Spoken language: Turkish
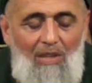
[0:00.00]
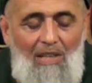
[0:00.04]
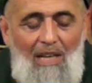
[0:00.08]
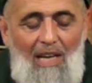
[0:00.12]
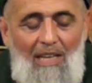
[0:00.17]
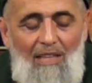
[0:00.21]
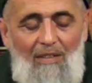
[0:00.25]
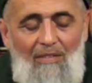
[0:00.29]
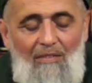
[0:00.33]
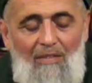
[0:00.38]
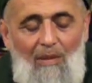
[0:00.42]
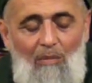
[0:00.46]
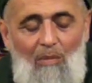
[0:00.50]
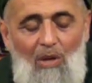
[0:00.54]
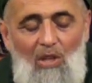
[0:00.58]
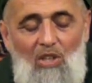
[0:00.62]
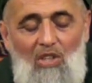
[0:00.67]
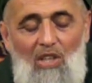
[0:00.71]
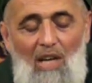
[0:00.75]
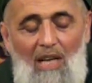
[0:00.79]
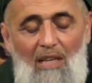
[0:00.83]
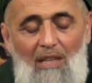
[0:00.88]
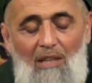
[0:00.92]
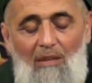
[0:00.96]
Piranın ve
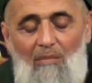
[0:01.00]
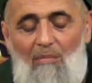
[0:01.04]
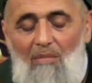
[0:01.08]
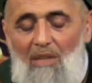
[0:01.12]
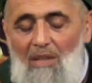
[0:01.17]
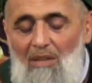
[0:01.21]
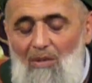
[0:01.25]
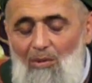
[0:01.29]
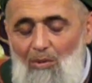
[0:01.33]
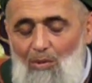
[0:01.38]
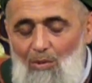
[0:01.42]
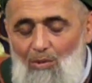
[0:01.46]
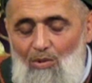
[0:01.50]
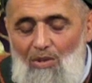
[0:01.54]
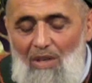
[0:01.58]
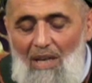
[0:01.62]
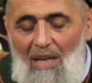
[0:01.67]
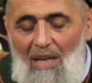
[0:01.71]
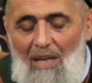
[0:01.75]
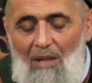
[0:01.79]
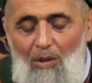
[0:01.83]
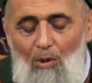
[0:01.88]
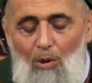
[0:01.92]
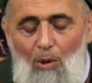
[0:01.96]
meşen himmeti
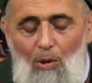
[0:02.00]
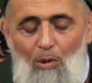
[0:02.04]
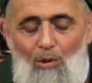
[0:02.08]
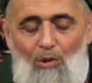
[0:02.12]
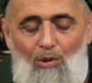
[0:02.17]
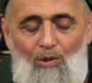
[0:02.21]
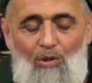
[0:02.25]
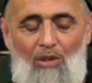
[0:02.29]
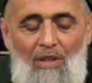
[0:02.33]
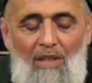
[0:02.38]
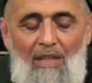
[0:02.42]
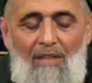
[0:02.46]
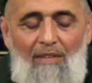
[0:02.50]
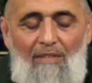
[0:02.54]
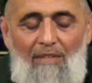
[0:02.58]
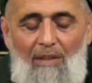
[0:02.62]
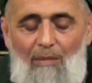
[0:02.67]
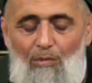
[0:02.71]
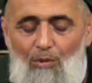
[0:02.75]
üzerine olur